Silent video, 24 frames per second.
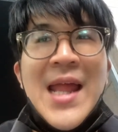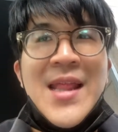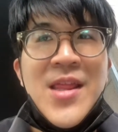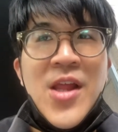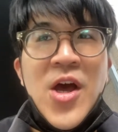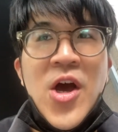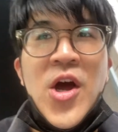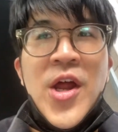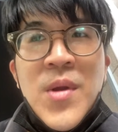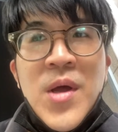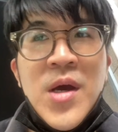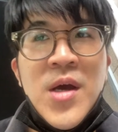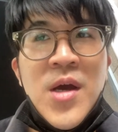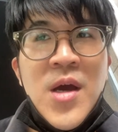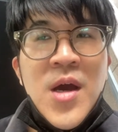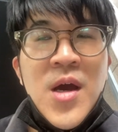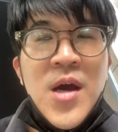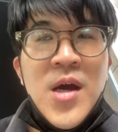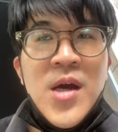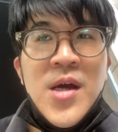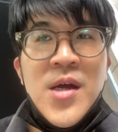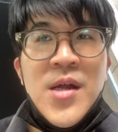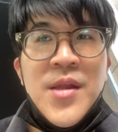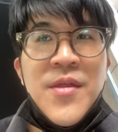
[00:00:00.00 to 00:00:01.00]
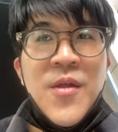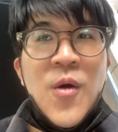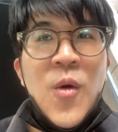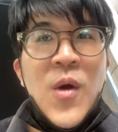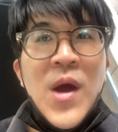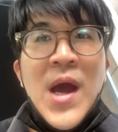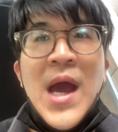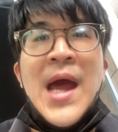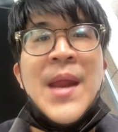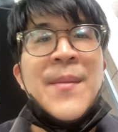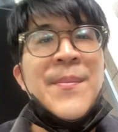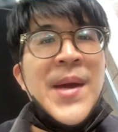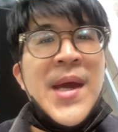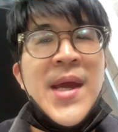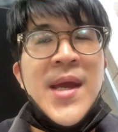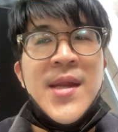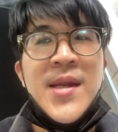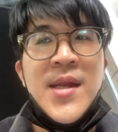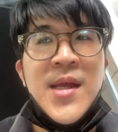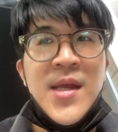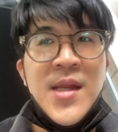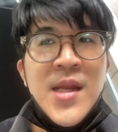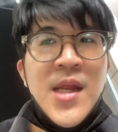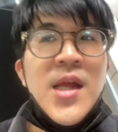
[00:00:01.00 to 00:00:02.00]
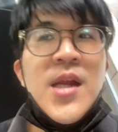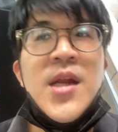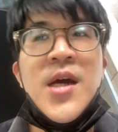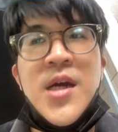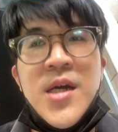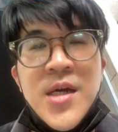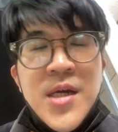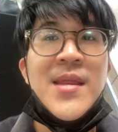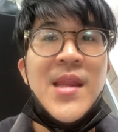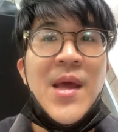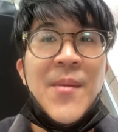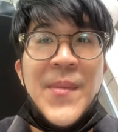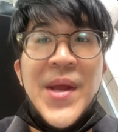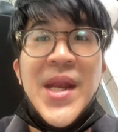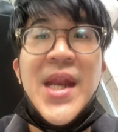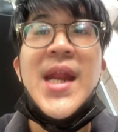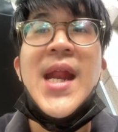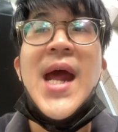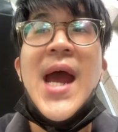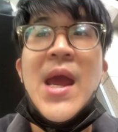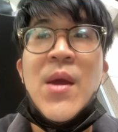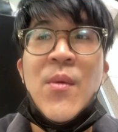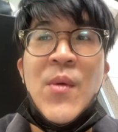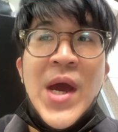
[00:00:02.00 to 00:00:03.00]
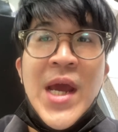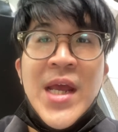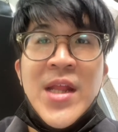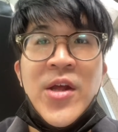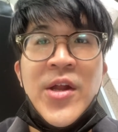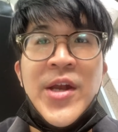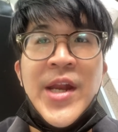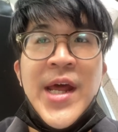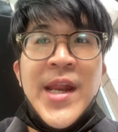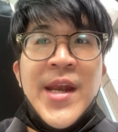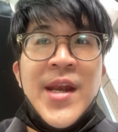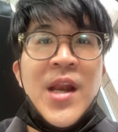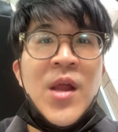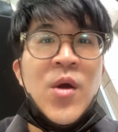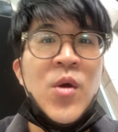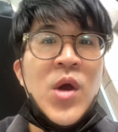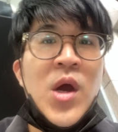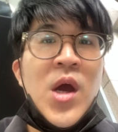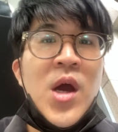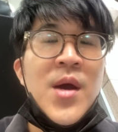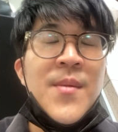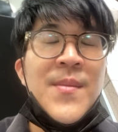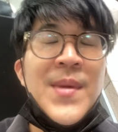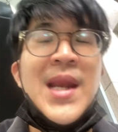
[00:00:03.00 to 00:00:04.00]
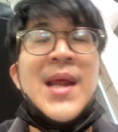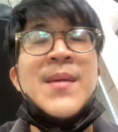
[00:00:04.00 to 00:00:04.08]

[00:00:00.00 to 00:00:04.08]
นต่อแล้วก็ส่งงานไปอีกที่หนึ่งแต่ไม่ได้ถ่ายไว้ตอนนั้นแล้วก็มา